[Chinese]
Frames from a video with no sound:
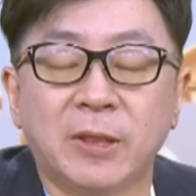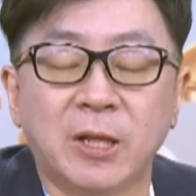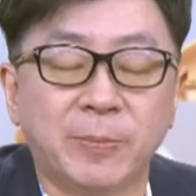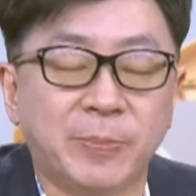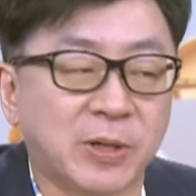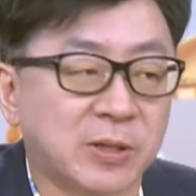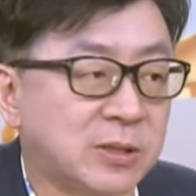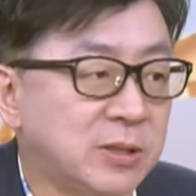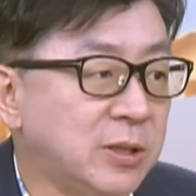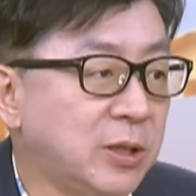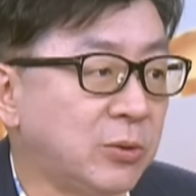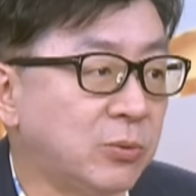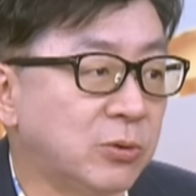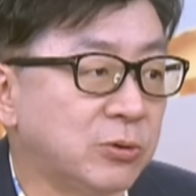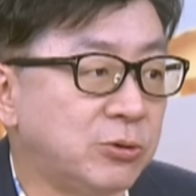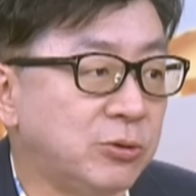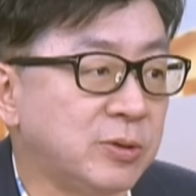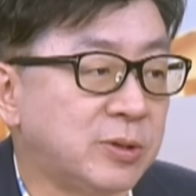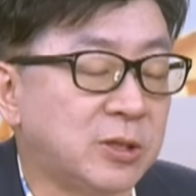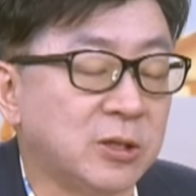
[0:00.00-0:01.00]
那表示你
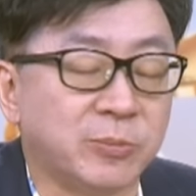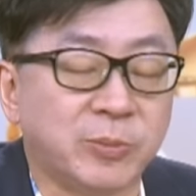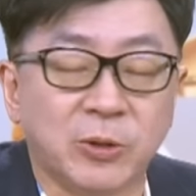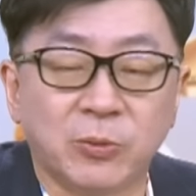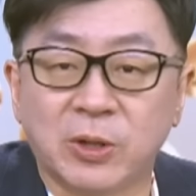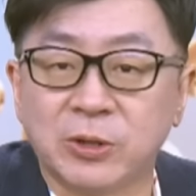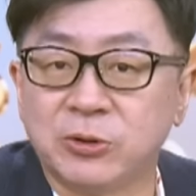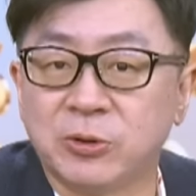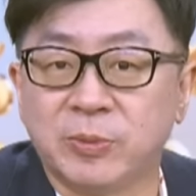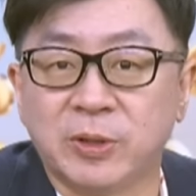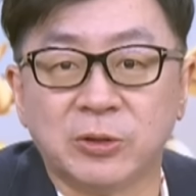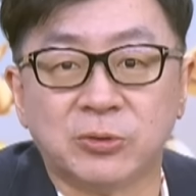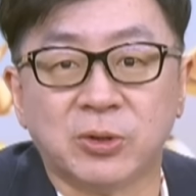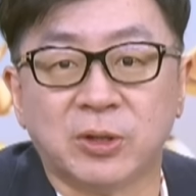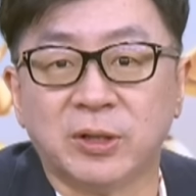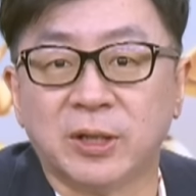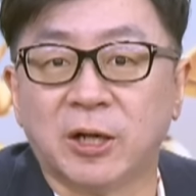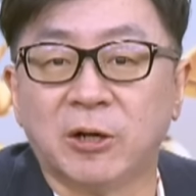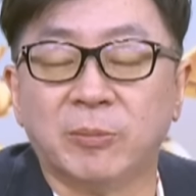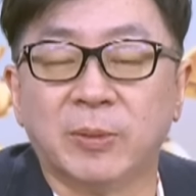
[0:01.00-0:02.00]
过去设备完全没
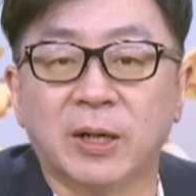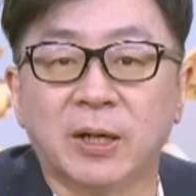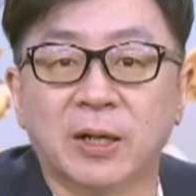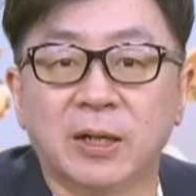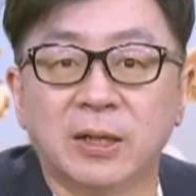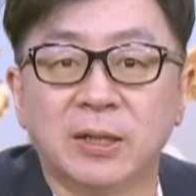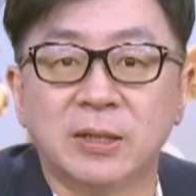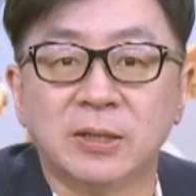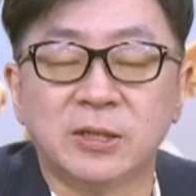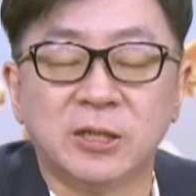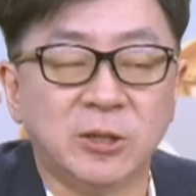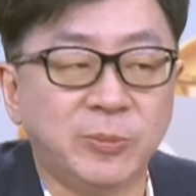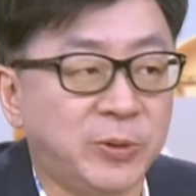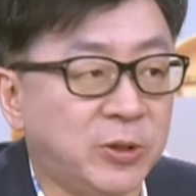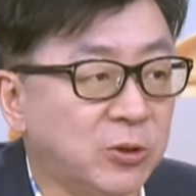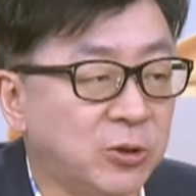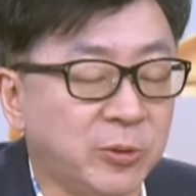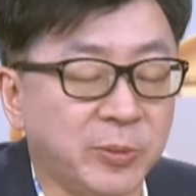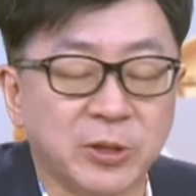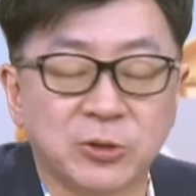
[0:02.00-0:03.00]
赚到
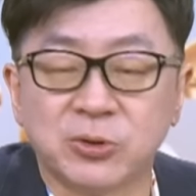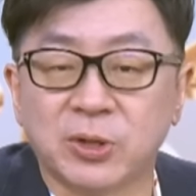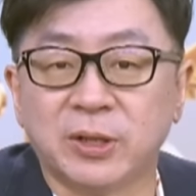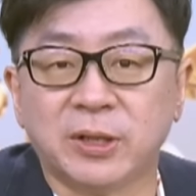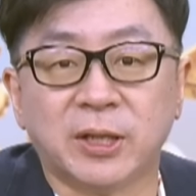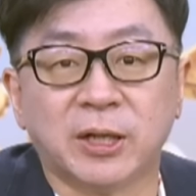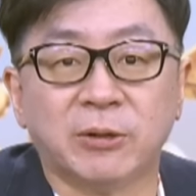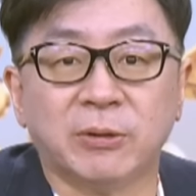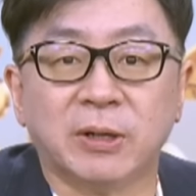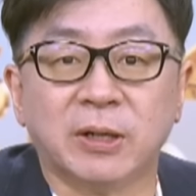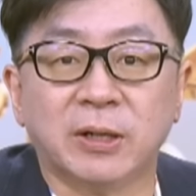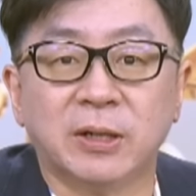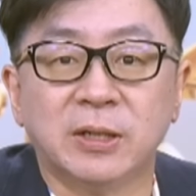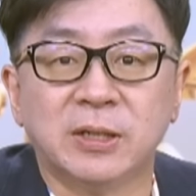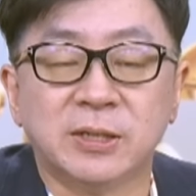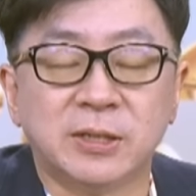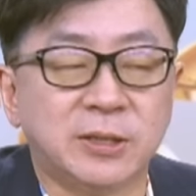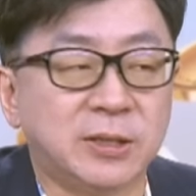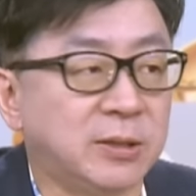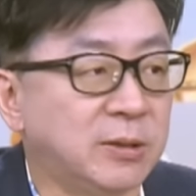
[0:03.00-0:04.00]
嘛？CPU 你没赚到啊？
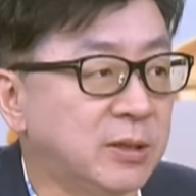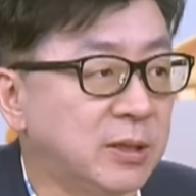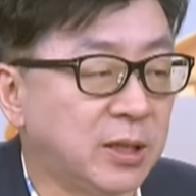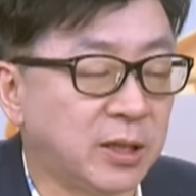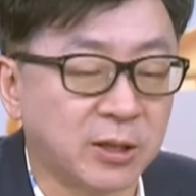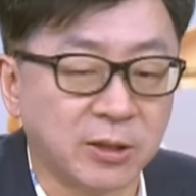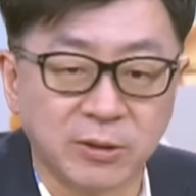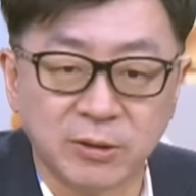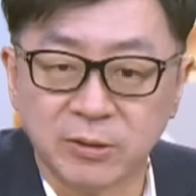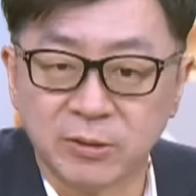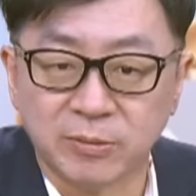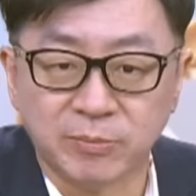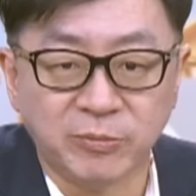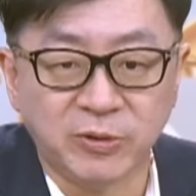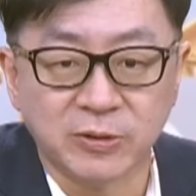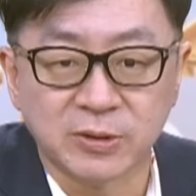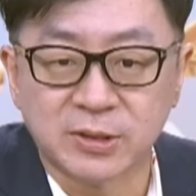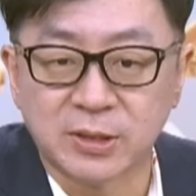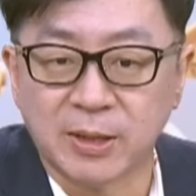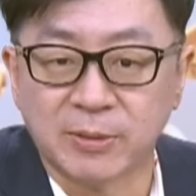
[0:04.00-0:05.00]
那个
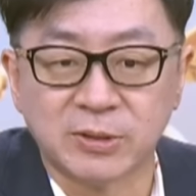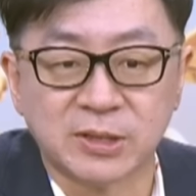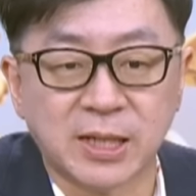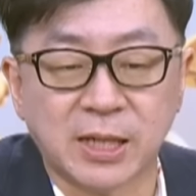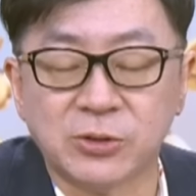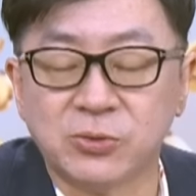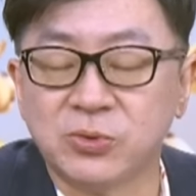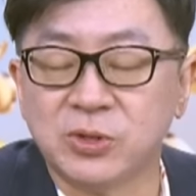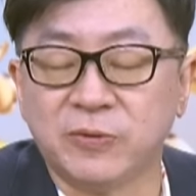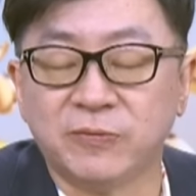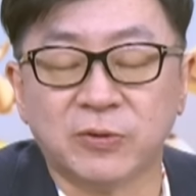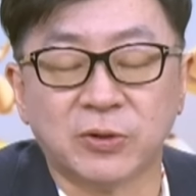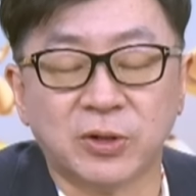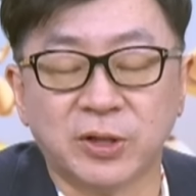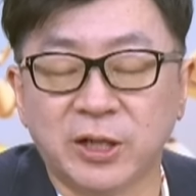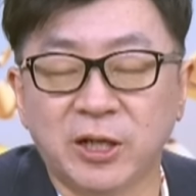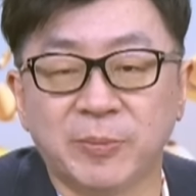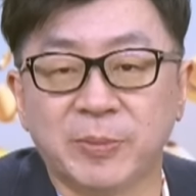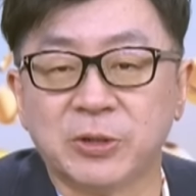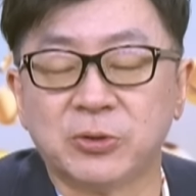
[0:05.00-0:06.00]
散散出情
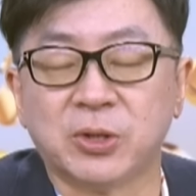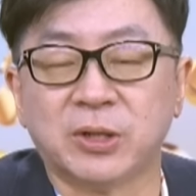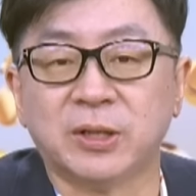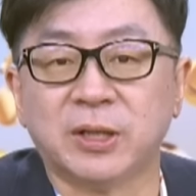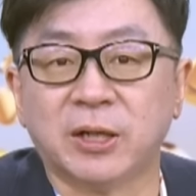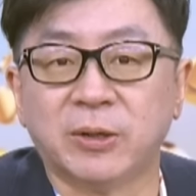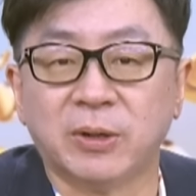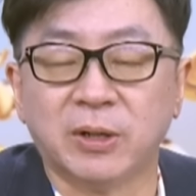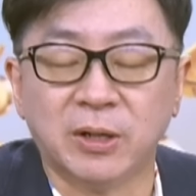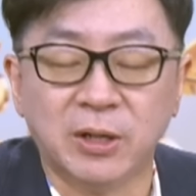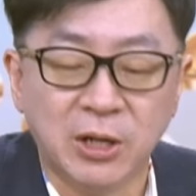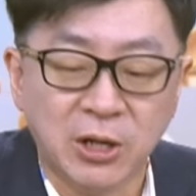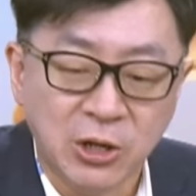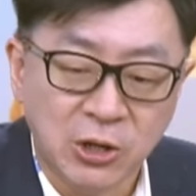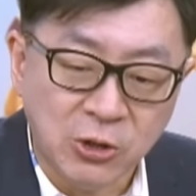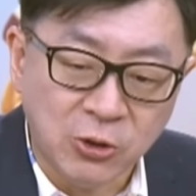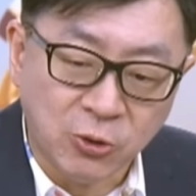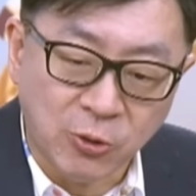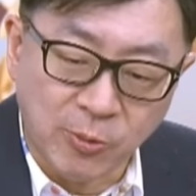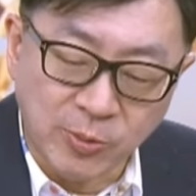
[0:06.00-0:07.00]
况你也没赚到啊？
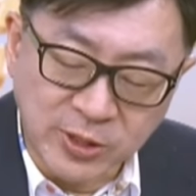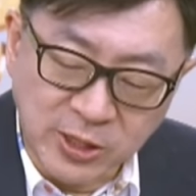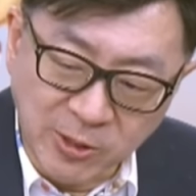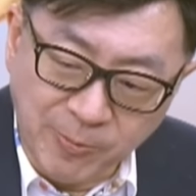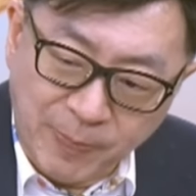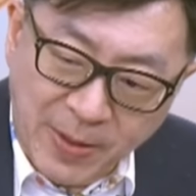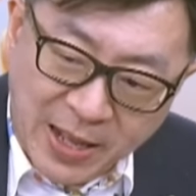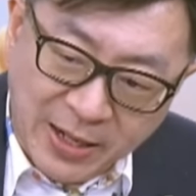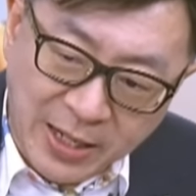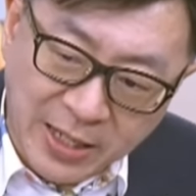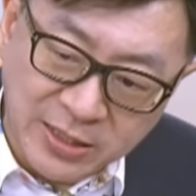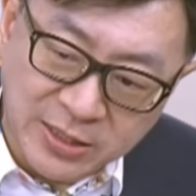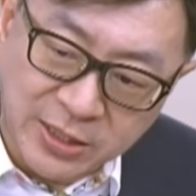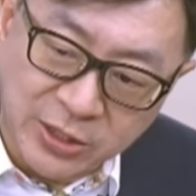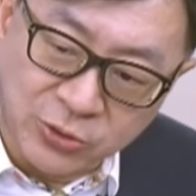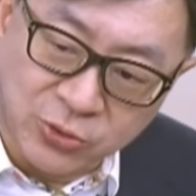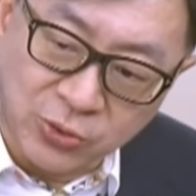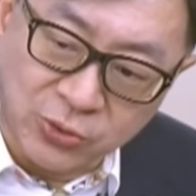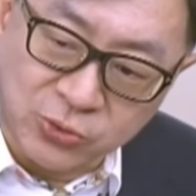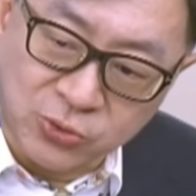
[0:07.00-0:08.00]
我们是把那
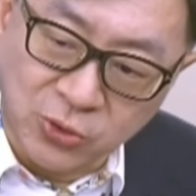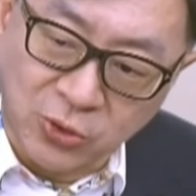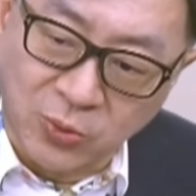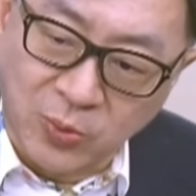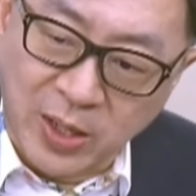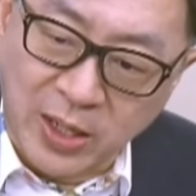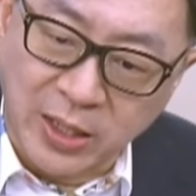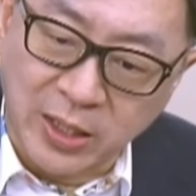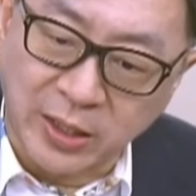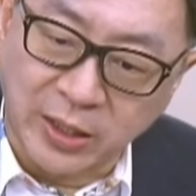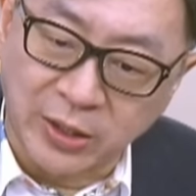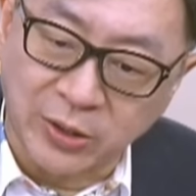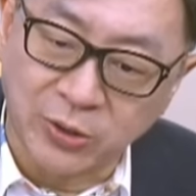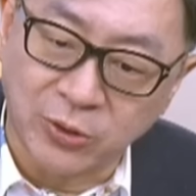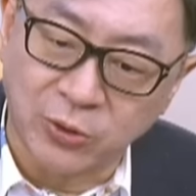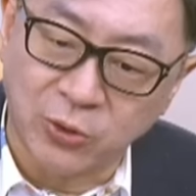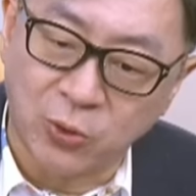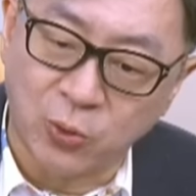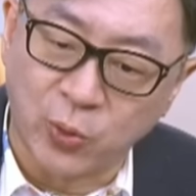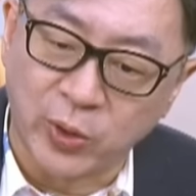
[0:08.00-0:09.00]
些都做完了以
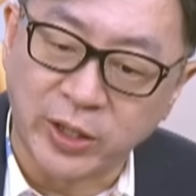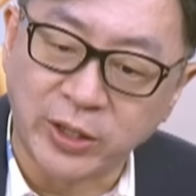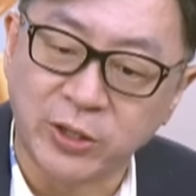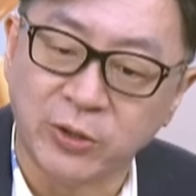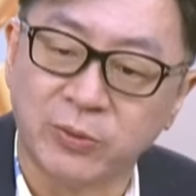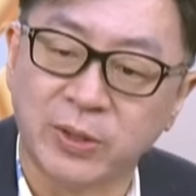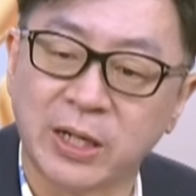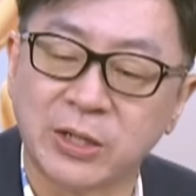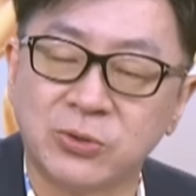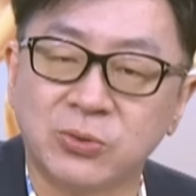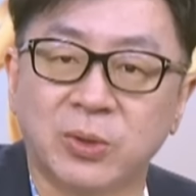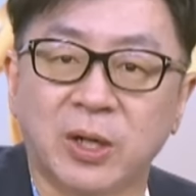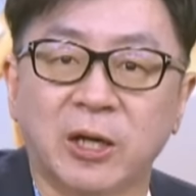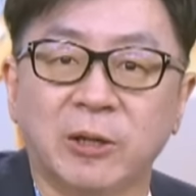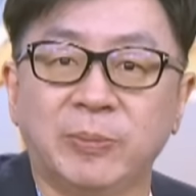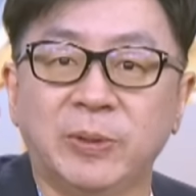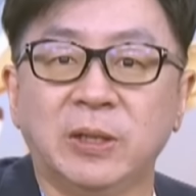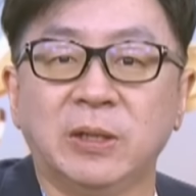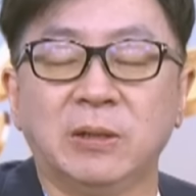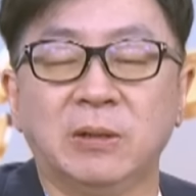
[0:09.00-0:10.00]
后，回头来做
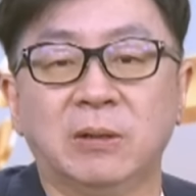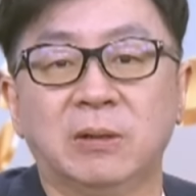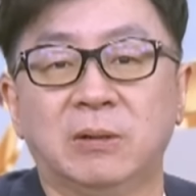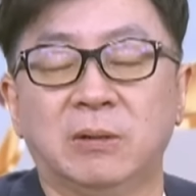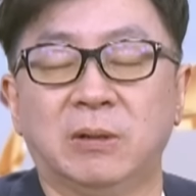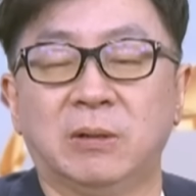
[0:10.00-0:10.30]
IP。